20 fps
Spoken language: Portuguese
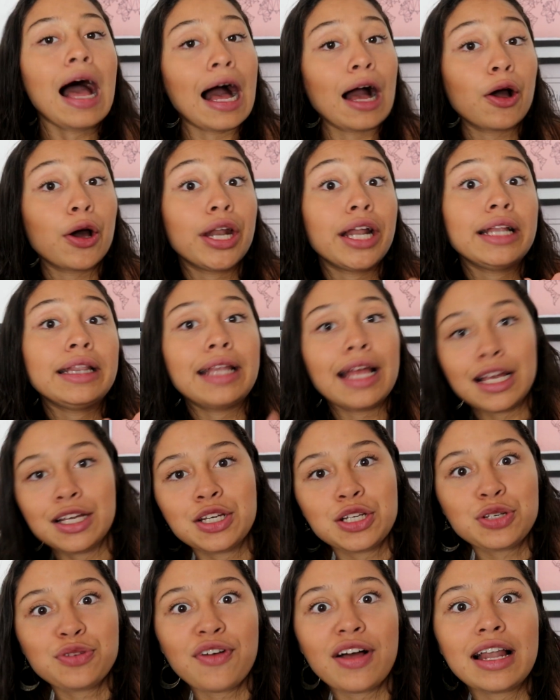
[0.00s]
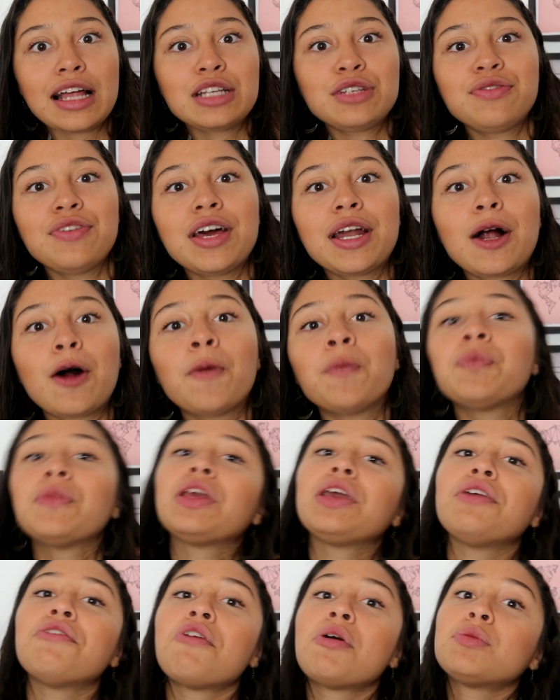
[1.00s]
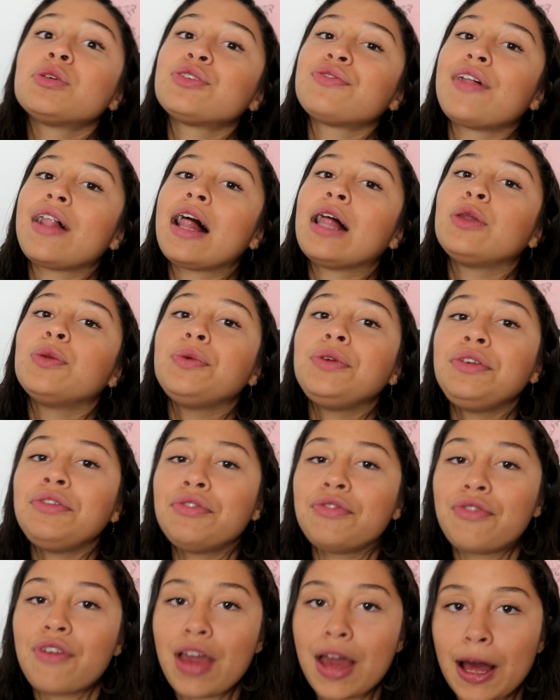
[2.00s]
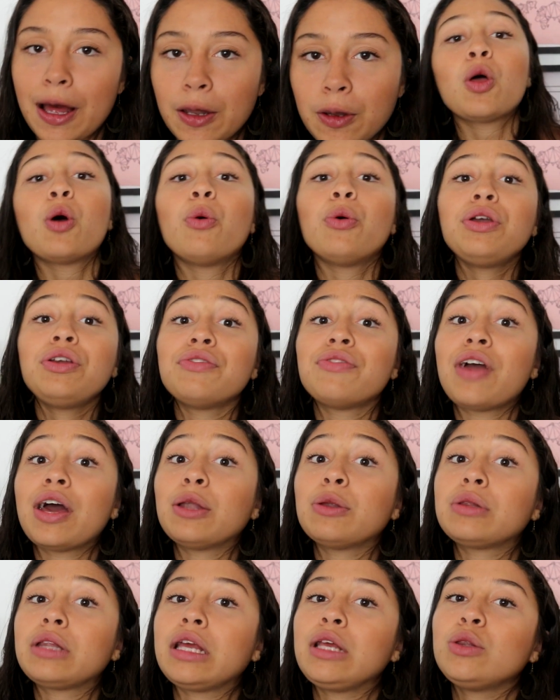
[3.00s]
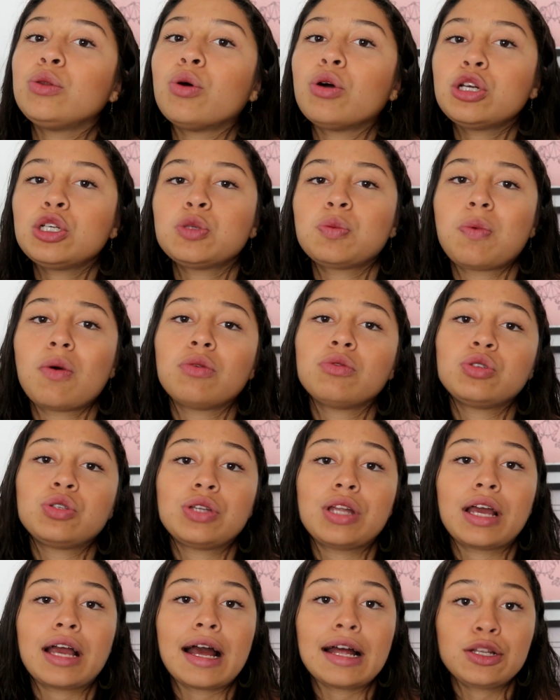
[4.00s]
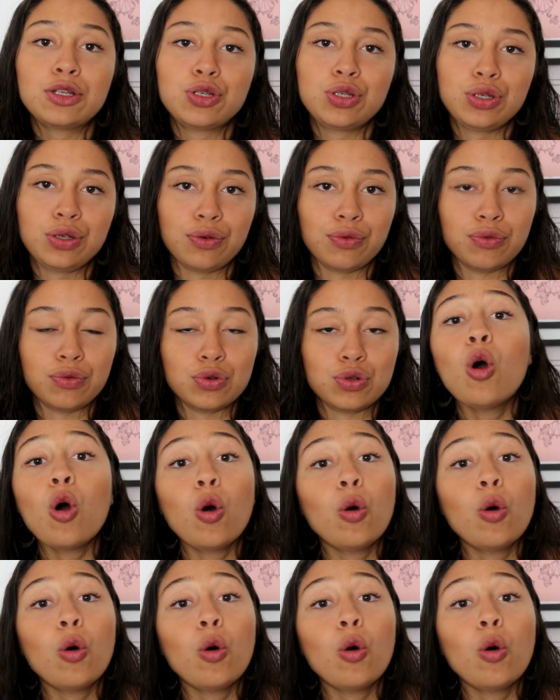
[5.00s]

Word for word: Agora, deixa de falar de verão e vamos falar do inverno. O inverno tem dois pontos negativos.